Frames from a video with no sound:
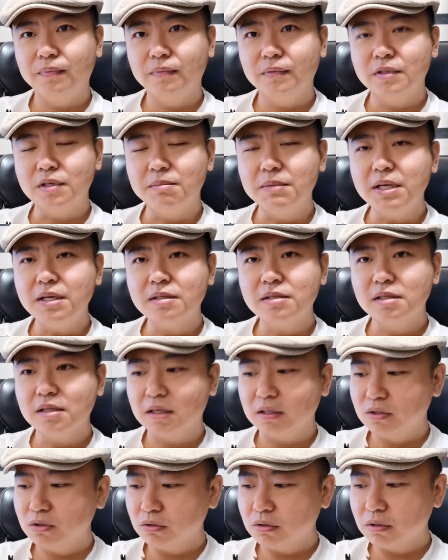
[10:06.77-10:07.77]
什么意思
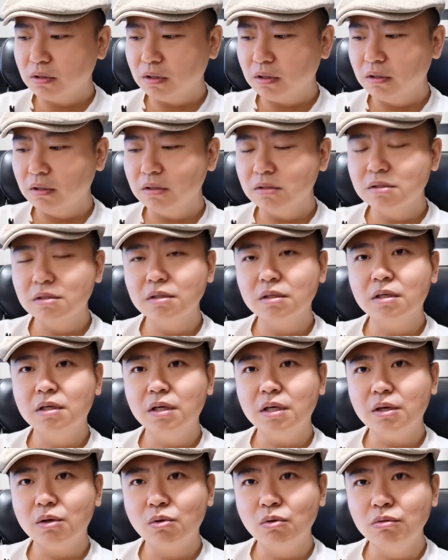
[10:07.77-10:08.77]
呢？就是俄罗斯可
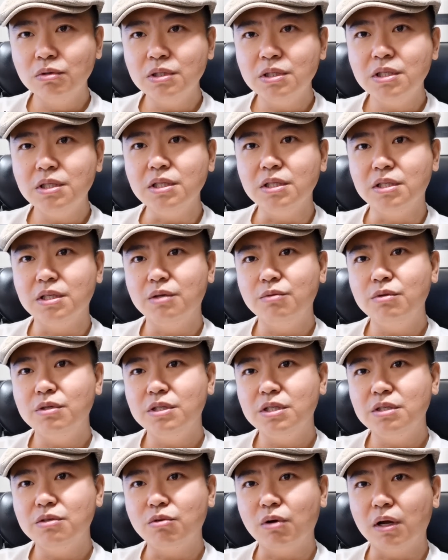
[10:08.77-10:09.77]
以攻击你这些运
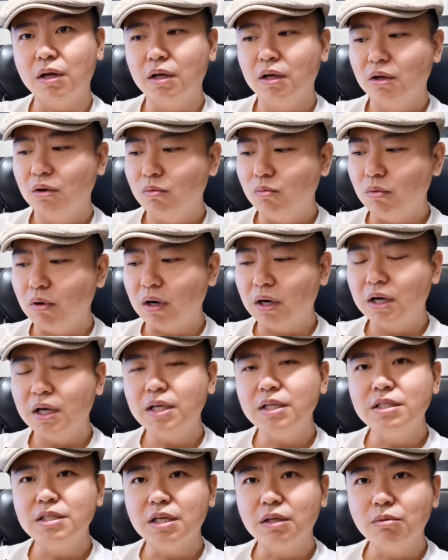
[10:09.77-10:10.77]
气船，我可
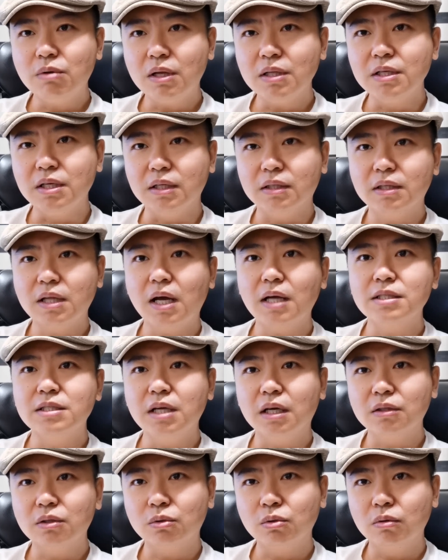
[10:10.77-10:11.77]
以截断你大西
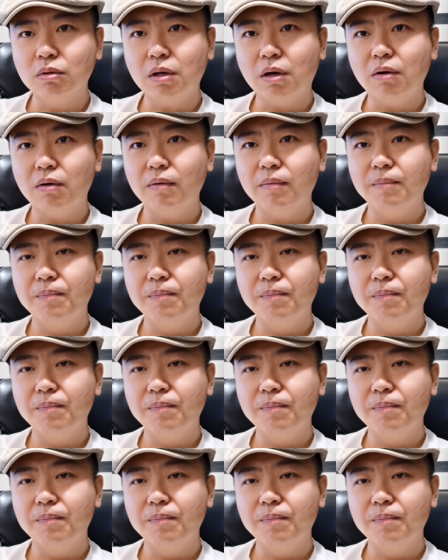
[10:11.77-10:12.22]
洋的通道。